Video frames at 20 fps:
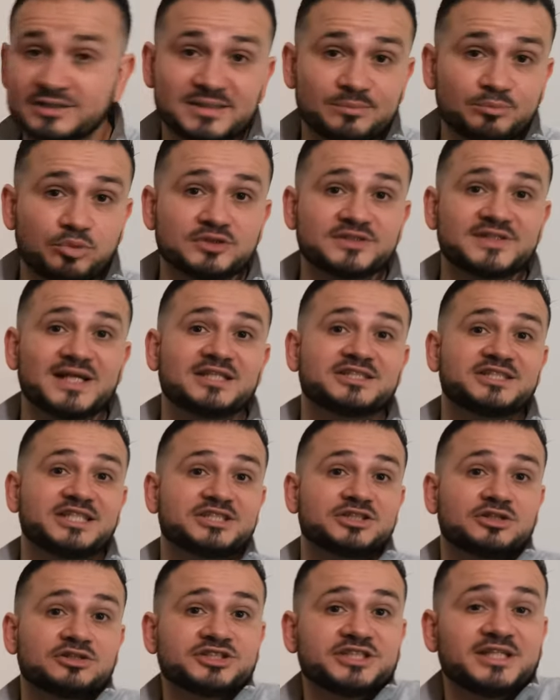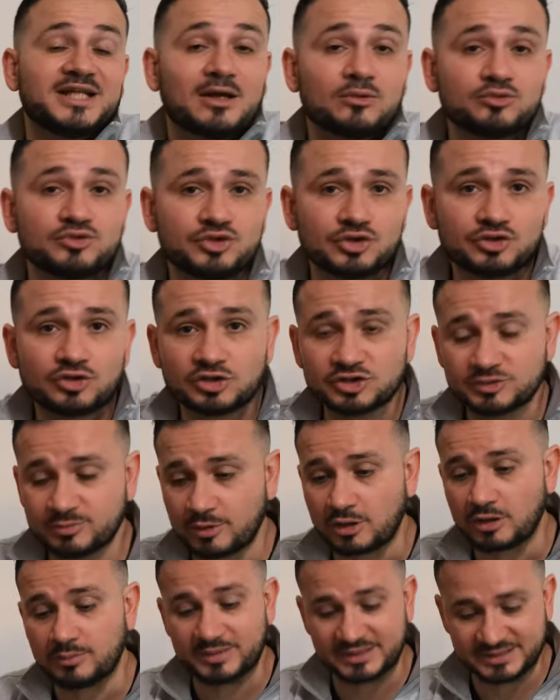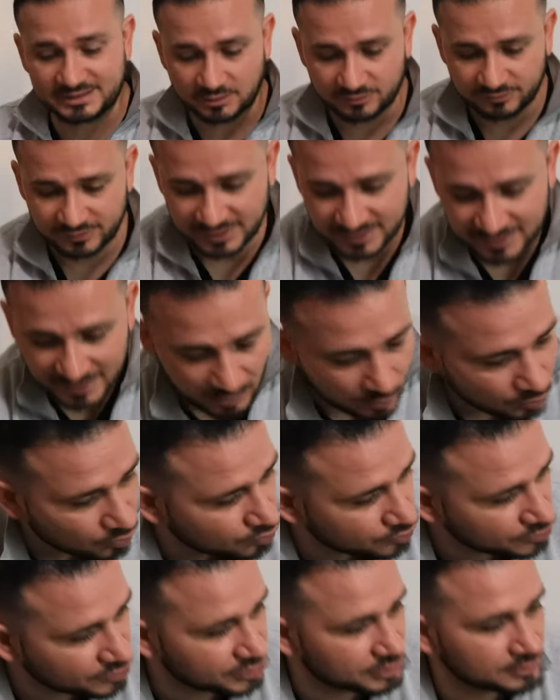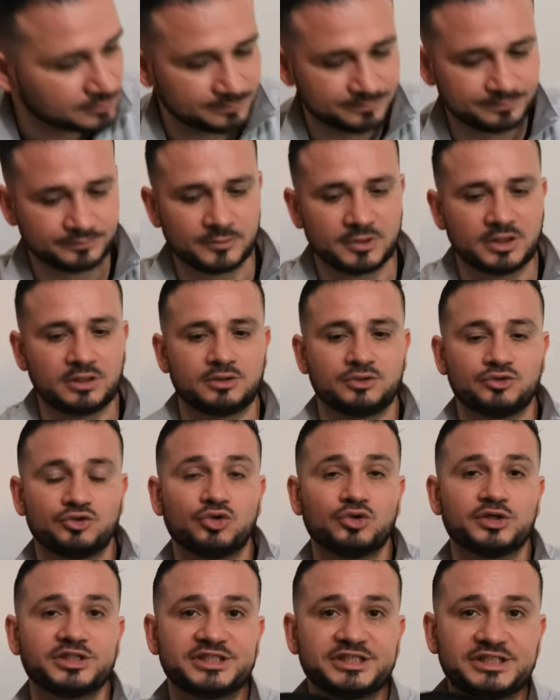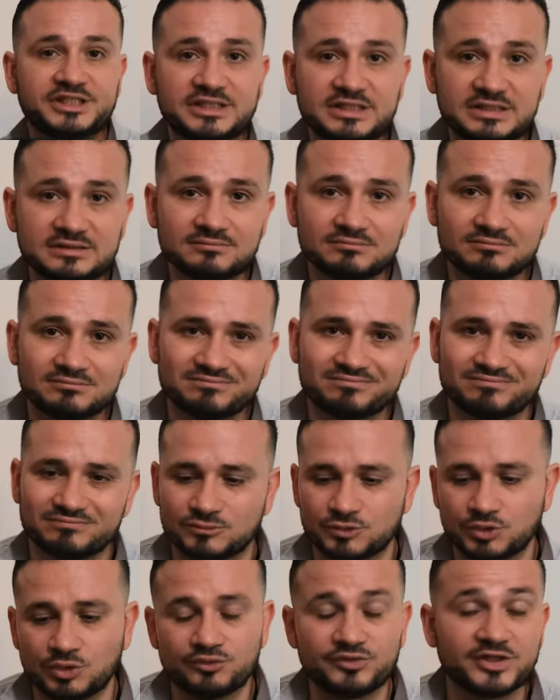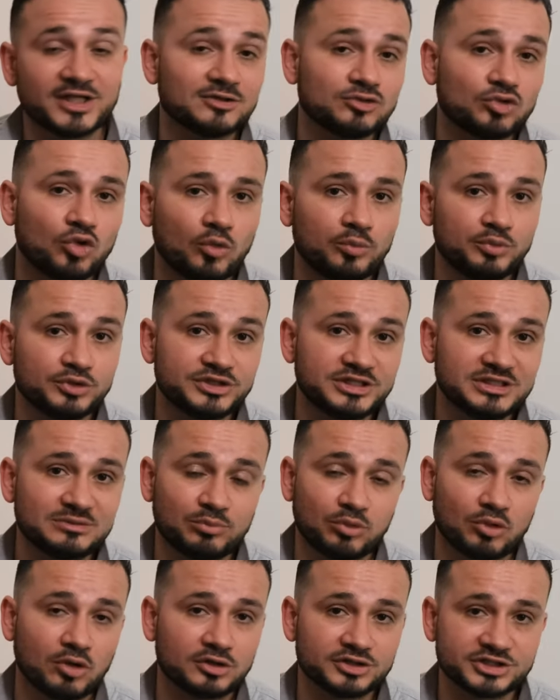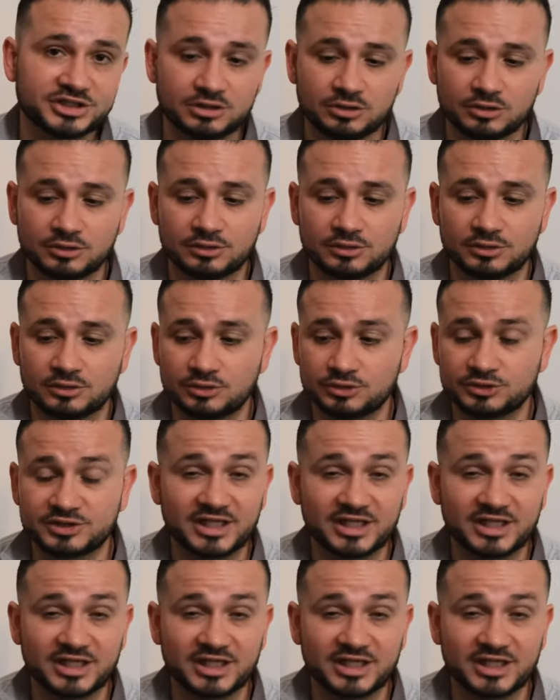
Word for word: c'est pour ça que j'ai changé la housse de transport, parce qu'en fait la housse d'origine devient trop petite pour ranger le,